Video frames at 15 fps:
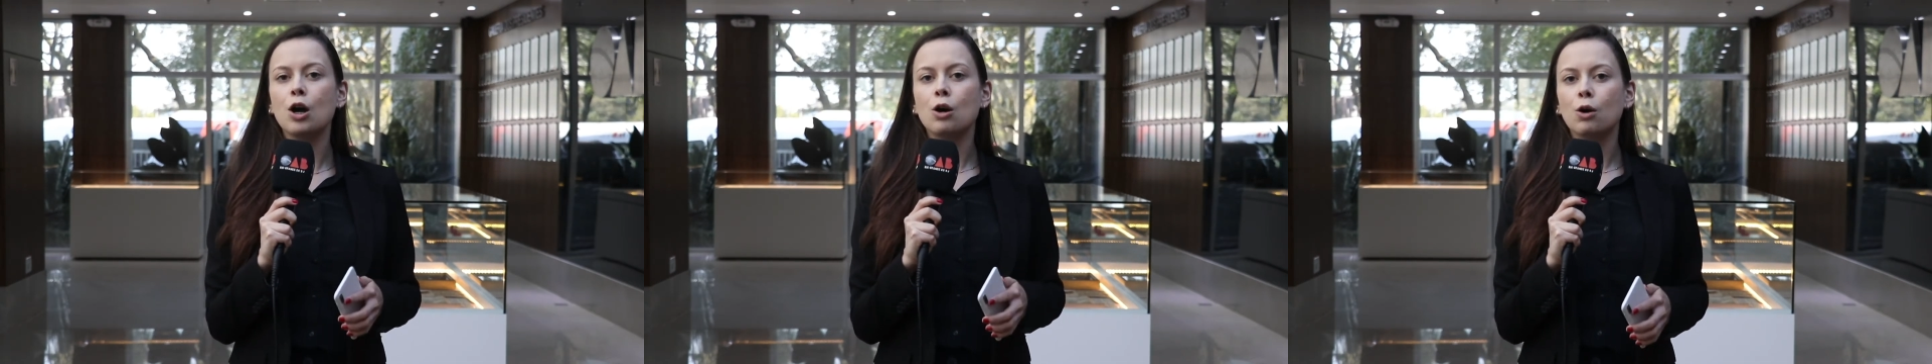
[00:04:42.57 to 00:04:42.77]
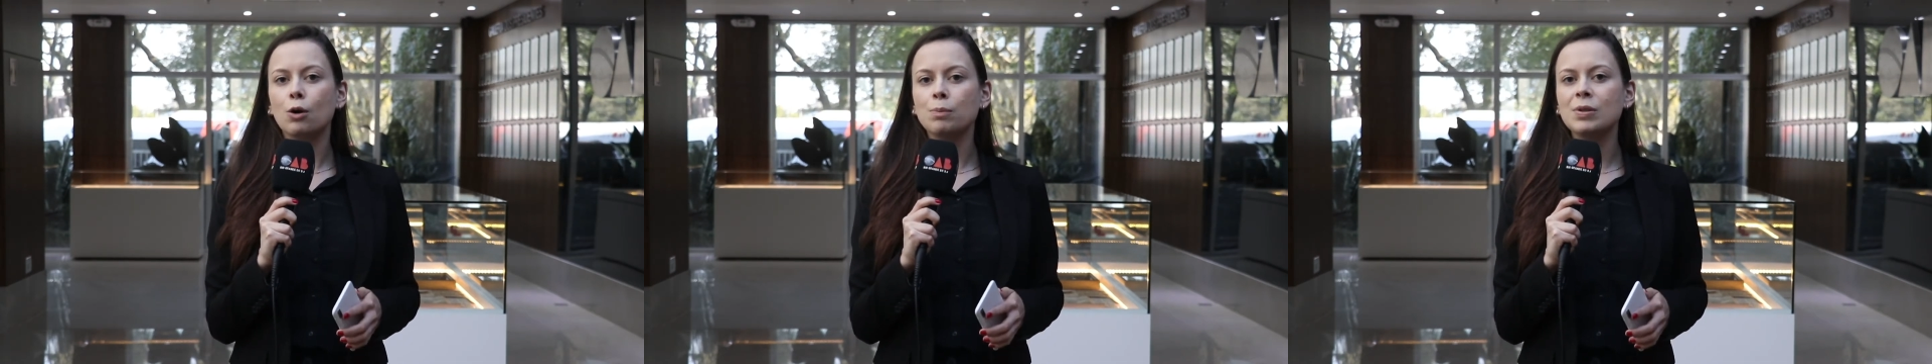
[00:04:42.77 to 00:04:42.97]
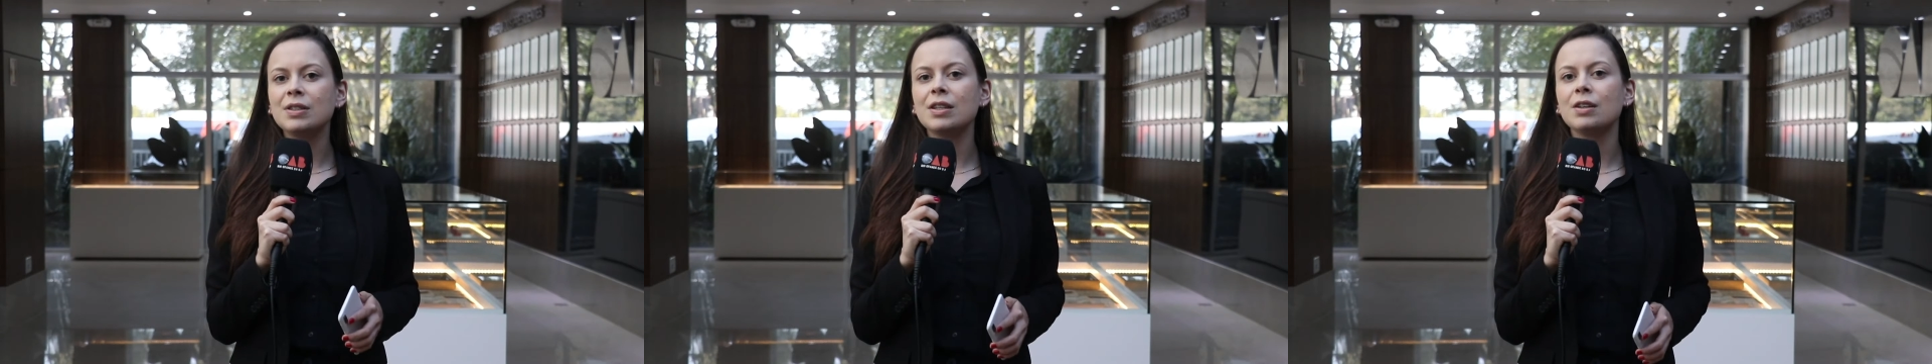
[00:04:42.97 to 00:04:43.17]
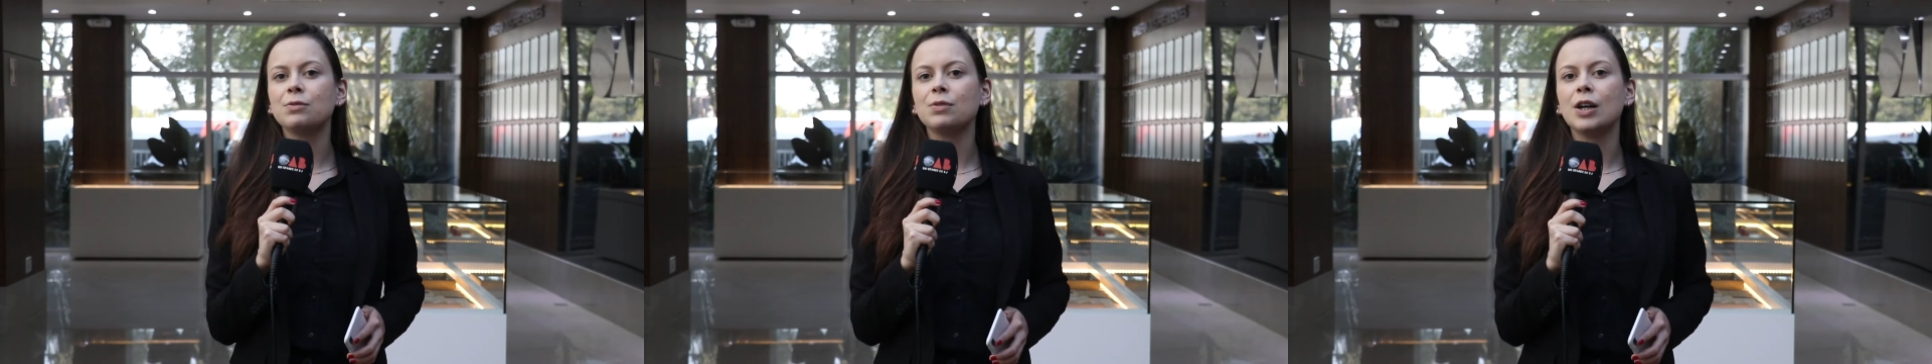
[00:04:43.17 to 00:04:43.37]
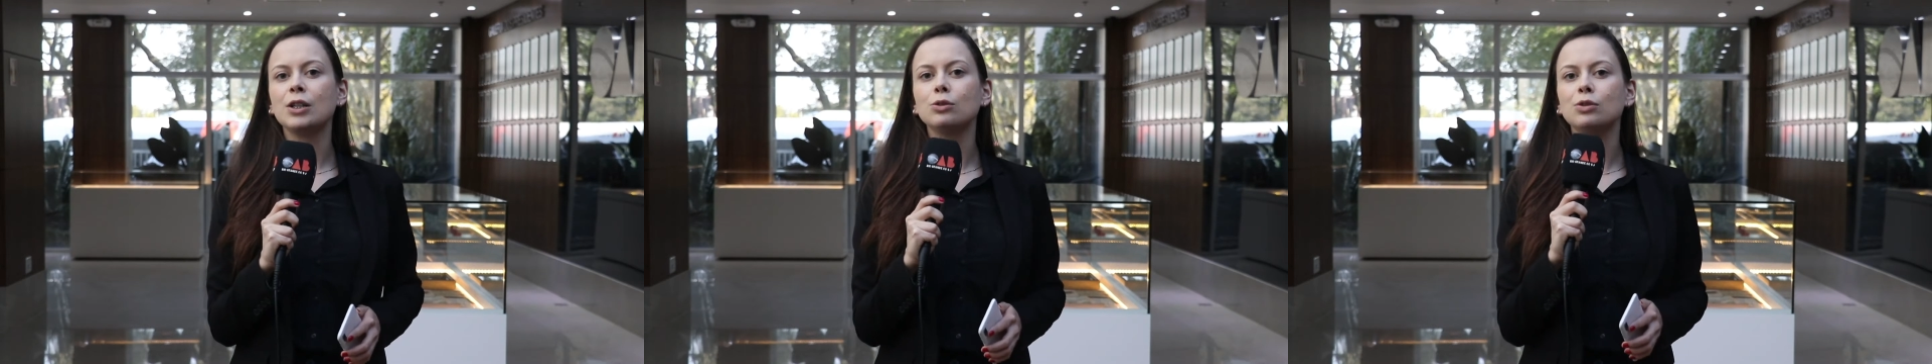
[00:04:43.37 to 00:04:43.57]

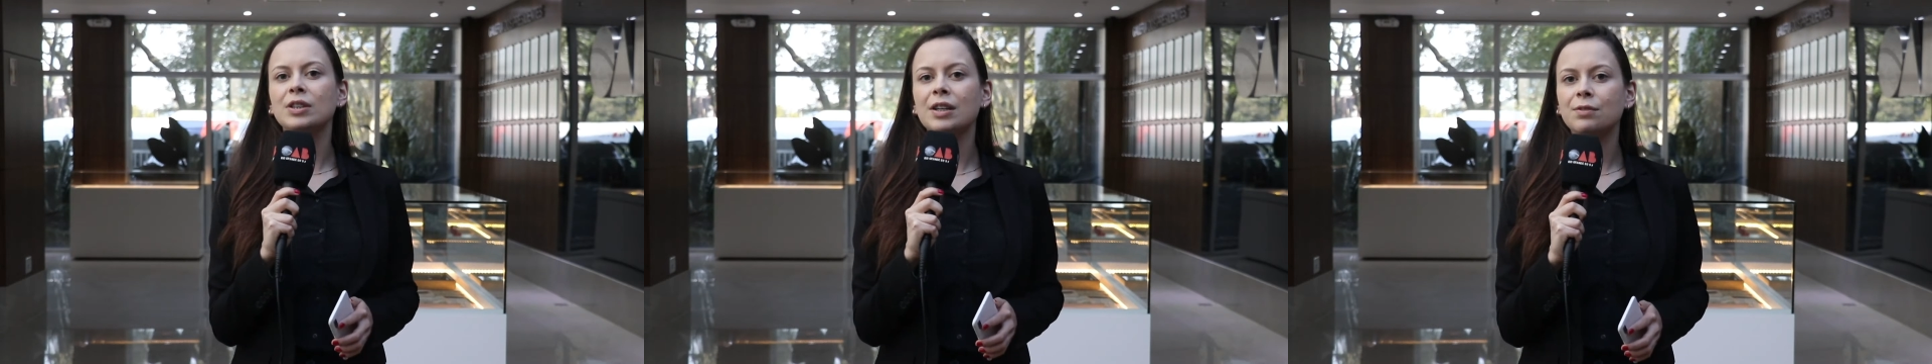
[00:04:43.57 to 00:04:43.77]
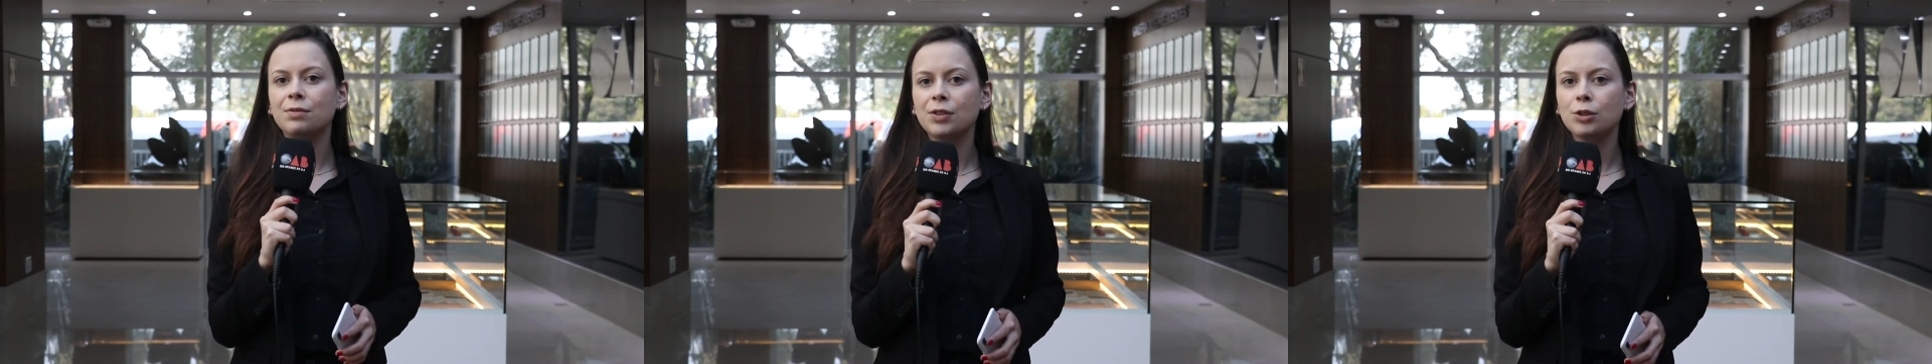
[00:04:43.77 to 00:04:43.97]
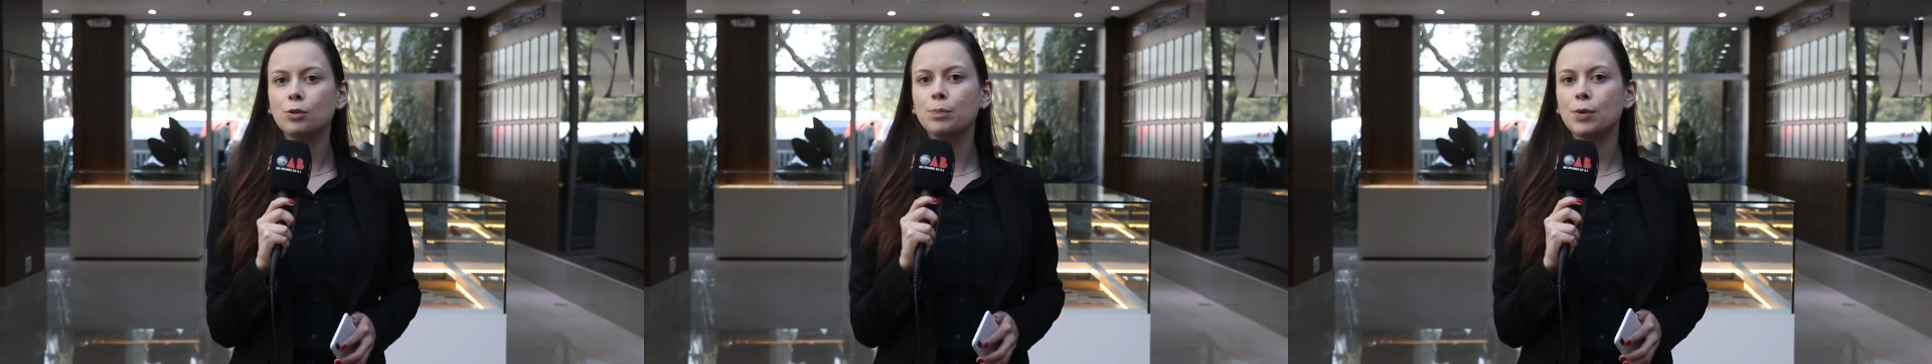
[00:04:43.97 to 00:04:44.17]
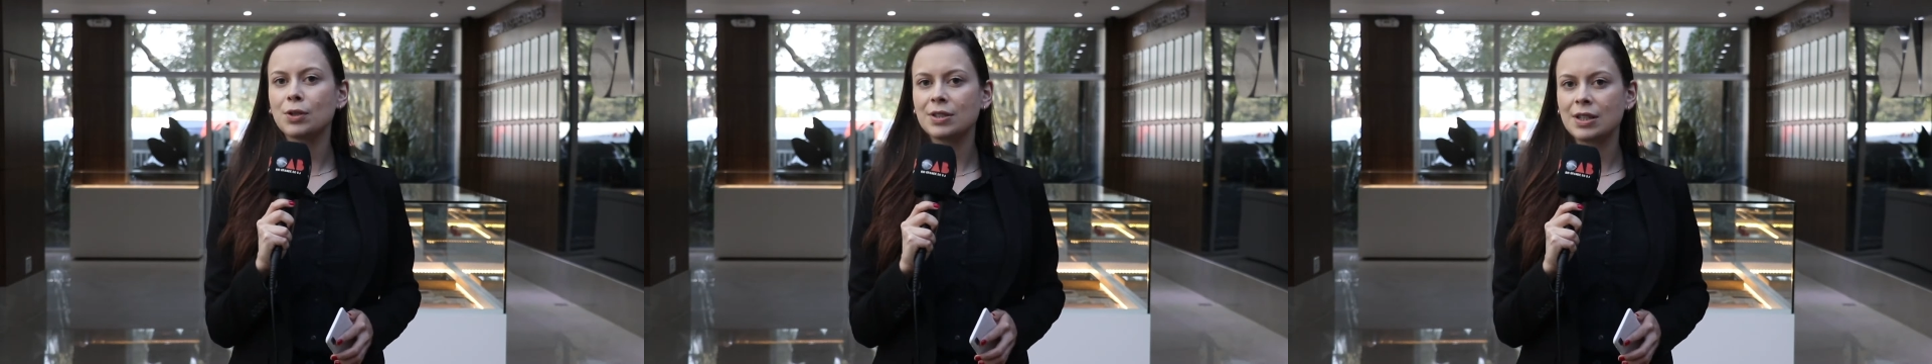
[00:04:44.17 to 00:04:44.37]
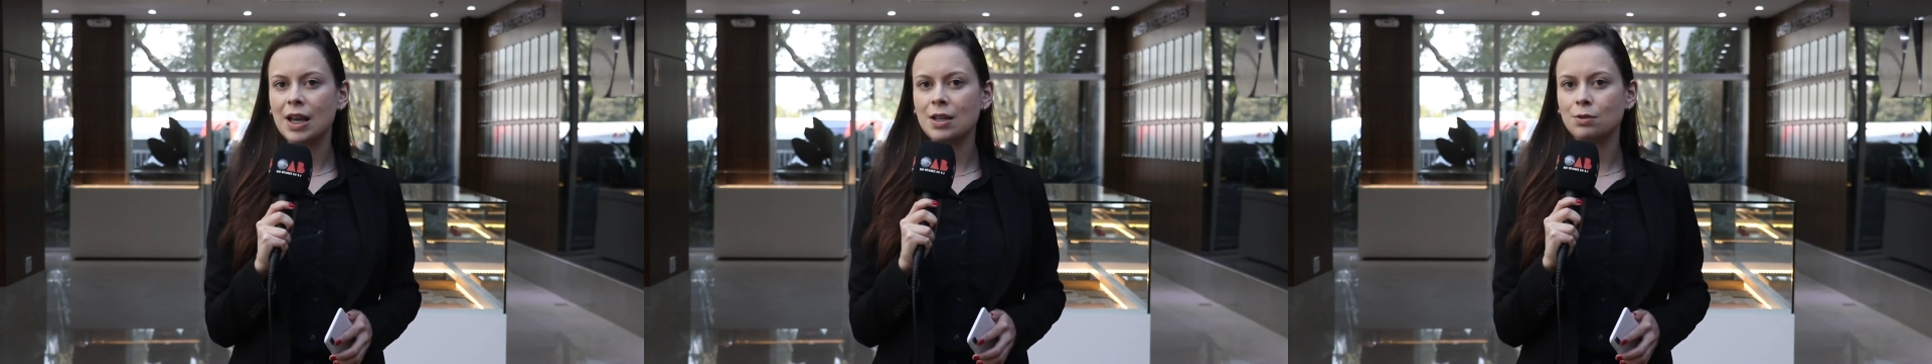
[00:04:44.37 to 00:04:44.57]
observando o devido
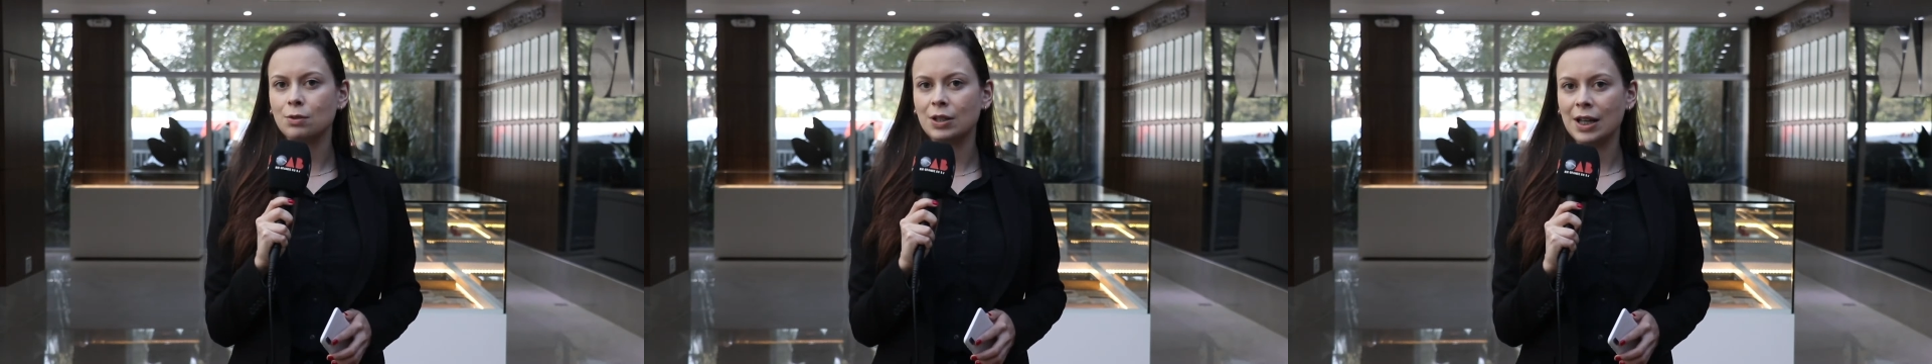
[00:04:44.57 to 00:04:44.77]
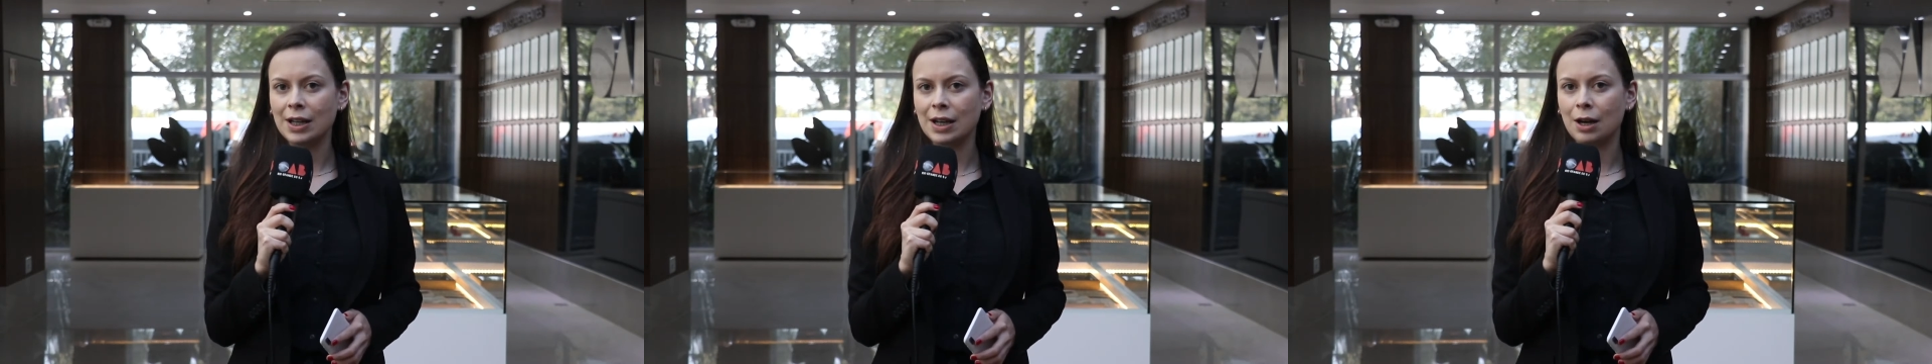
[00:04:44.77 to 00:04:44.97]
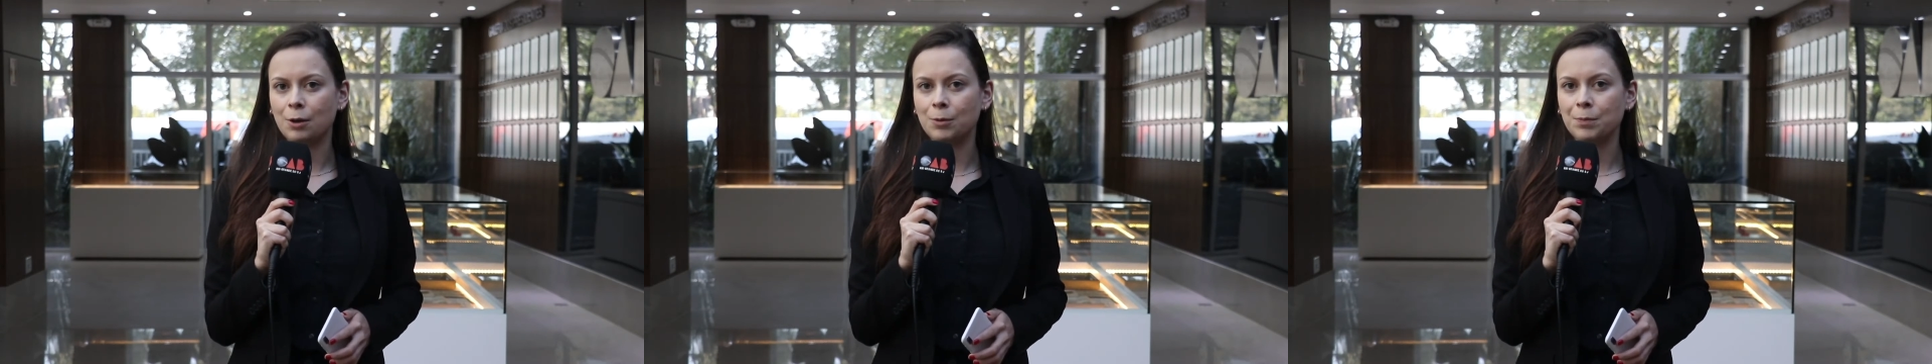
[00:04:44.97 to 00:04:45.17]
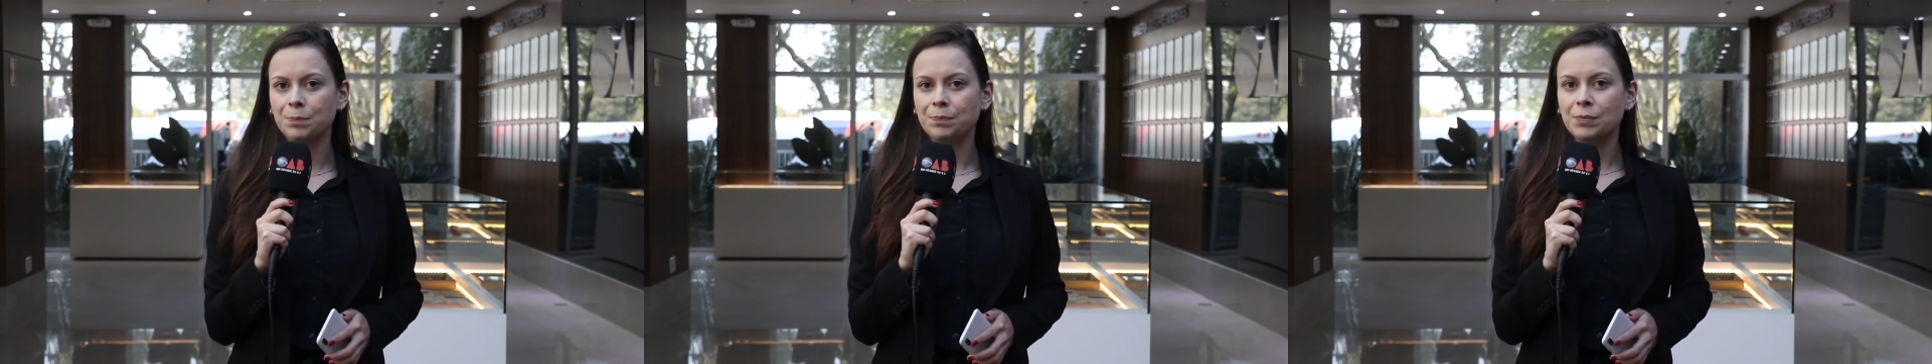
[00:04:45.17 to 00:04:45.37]
processo legal